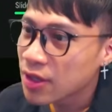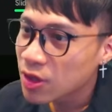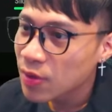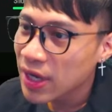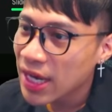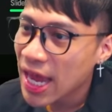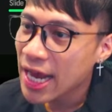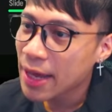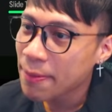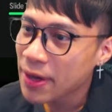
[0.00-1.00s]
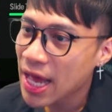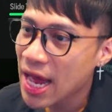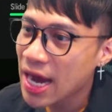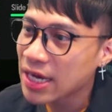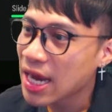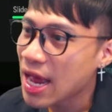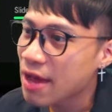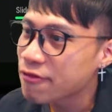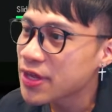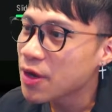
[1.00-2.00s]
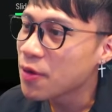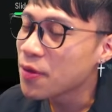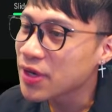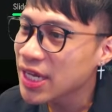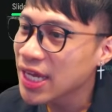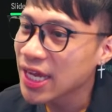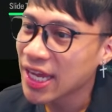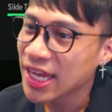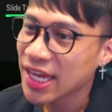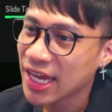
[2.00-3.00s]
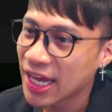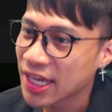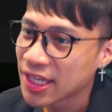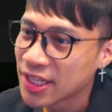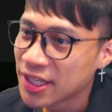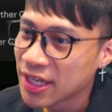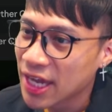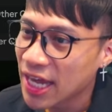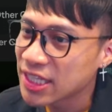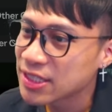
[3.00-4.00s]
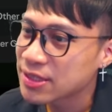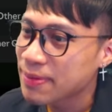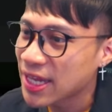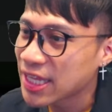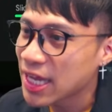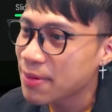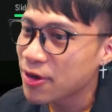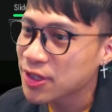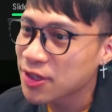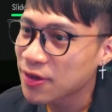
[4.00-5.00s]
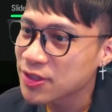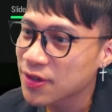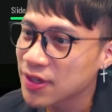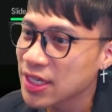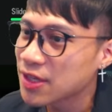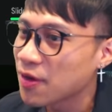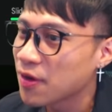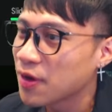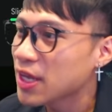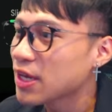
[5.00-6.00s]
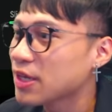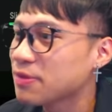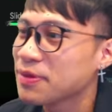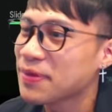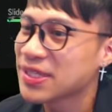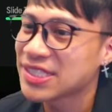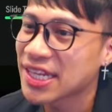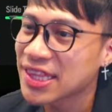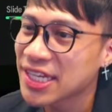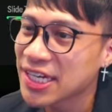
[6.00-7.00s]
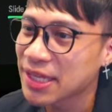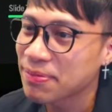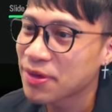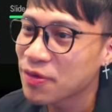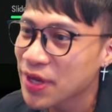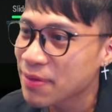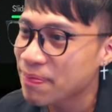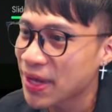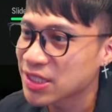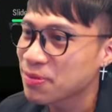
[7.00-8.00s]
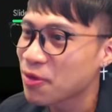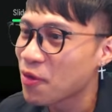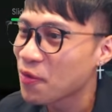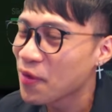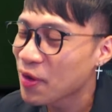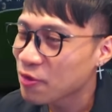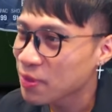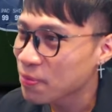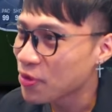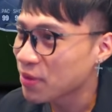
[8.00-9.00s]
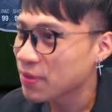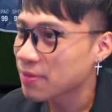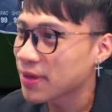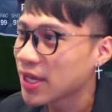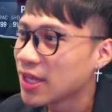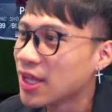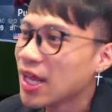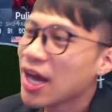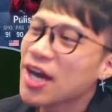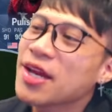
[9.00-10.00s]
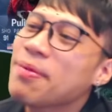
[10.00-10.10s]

ตัวแรกครับคาราฟิโอริเฮียแอนติสปาเต้บล็อกทองจ็อกกี้ทองเฮียมึงเป็นเซนเตอร์ แต่มึงวิ่ง 86 หัว กูจะปวดบิดไปเฮ้ย